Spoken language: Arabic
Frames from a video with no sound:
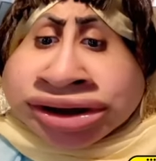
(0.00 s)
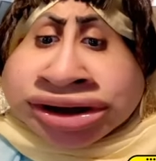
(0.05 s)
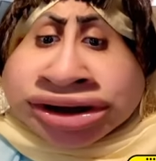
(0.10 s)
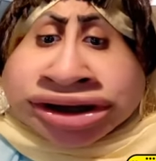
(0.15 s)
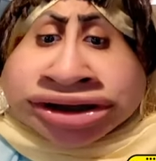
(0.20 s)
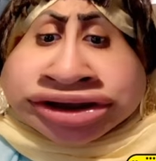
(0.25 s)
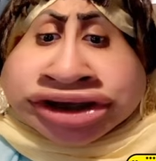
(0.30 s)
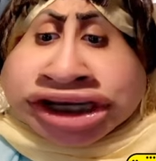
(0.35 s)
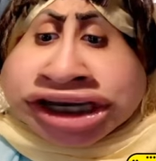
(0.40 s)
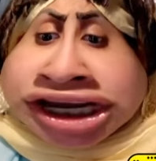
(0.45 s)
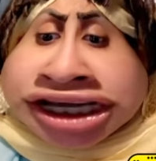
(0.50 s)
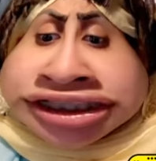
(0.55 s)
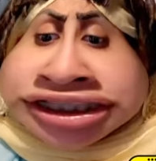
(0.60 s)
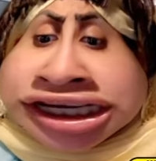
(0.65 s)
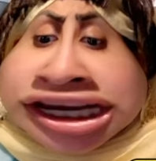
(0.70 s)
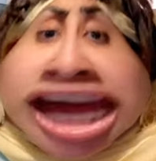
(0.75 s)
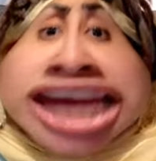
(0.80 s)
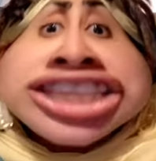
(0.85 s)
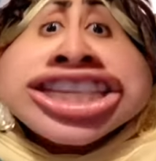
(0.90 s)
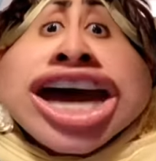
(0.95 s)
طلعت
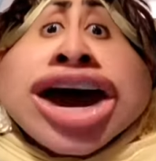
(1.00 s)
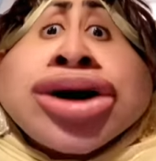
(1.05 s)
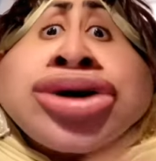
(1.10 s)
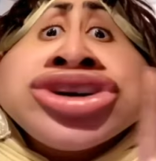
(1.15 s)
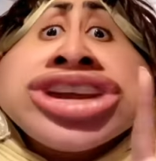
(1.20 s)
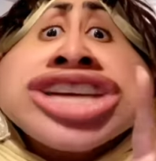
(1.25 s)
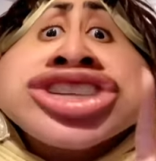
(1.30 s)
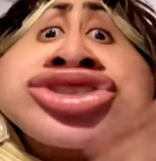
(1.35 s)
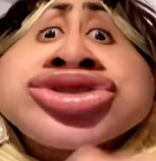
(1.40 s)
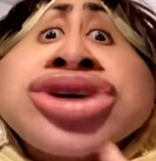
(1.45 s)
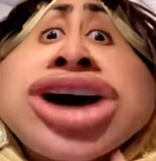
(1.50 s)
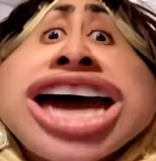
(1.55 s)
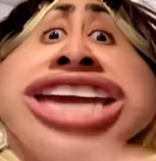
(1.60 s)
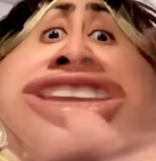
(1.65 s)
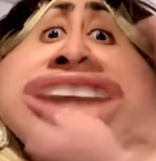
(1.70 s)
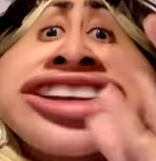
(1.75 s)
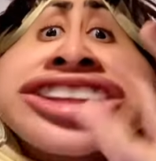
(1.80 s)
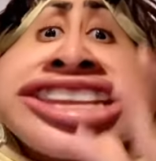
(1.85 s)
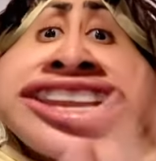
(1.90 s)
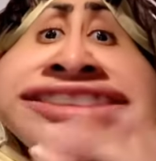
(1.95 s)
لقيت أخويا الصغير
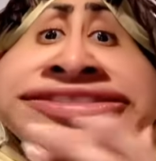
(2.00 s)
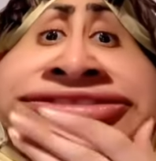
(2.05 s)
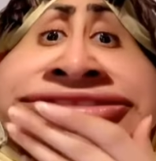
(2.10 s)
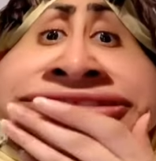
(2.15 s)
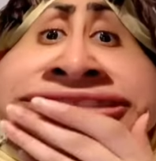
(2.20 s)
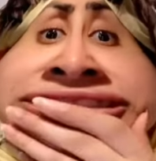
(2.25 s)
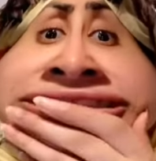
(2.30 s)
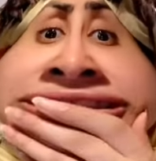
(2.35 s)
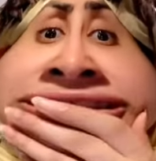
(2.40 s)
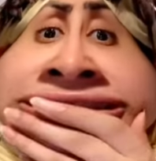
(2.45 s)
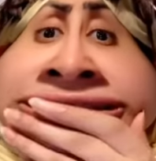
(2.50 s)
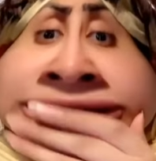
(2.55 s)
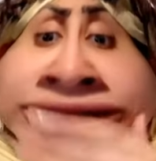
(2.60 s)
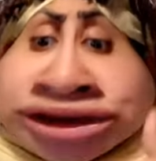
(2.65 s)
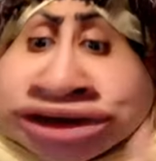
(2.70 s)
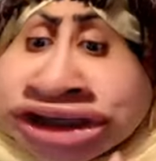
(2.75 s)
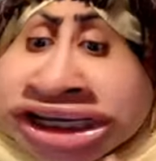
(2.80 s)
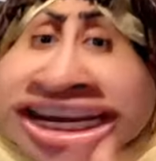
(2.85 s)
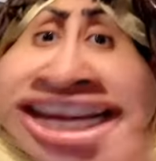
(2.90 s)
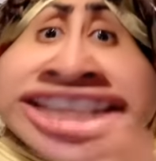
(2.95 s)
لفت
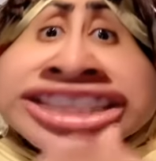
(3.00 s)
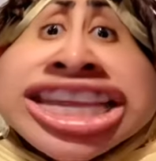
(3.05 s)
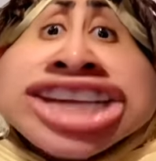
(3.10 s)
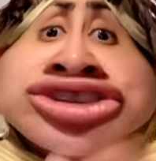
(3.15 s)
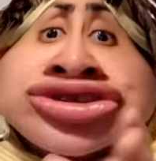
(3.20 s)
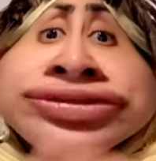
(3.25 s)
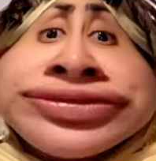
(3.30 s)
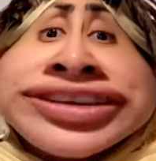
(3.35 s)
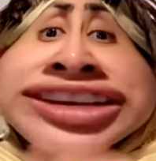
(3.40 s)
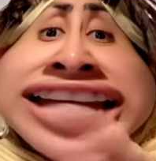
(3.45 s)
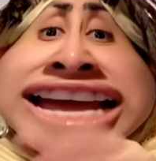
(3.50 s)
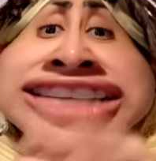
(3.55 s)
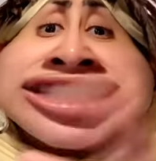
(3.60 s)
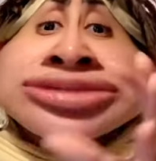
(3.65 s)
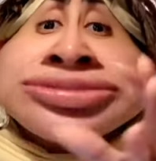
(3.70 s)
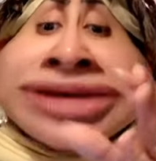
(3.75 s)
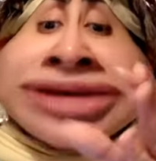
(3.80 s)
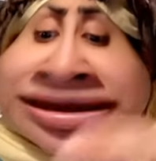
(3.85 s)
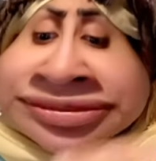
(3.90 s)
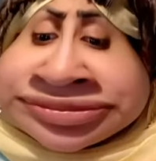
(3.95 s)
طلعت اشوف
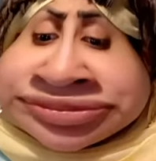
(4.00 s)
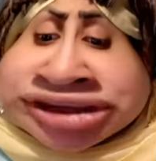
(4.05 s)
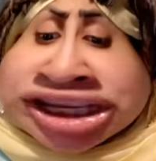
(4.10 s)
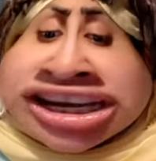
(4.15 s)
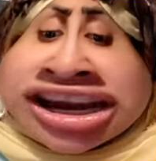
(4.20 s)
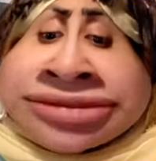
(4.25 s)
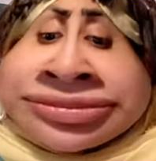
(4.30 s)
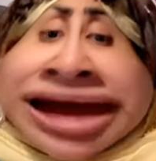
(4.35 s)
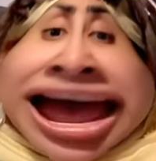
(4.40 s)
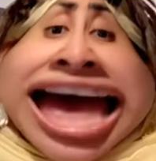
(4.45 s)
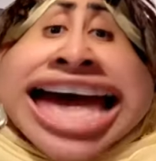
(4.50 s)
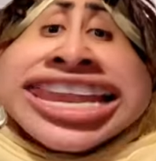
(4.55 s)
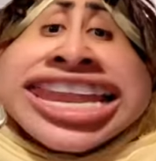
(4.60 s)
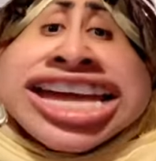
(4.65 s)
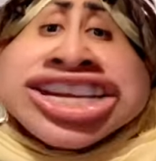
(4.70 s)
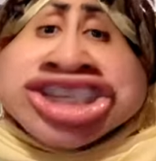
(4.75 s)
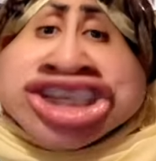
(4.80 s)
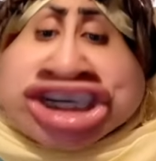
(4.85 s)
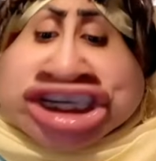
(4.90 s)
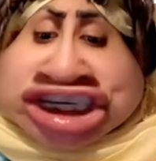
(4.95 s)
الاسباب طلع ما حلقش
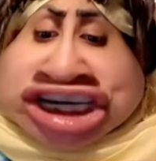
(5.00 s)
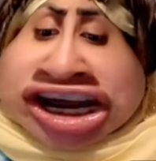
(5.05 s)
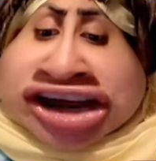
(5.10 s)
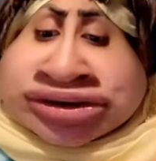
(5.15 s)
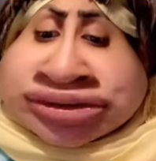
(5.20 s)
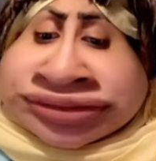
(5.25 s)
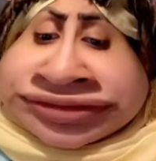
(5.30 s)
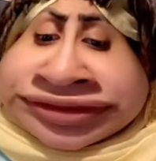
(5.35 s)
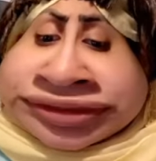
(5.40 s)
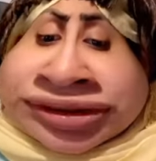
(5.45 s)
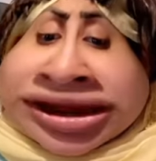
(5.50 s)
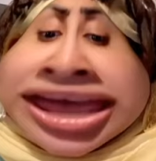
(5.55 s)
شعره في الوقت.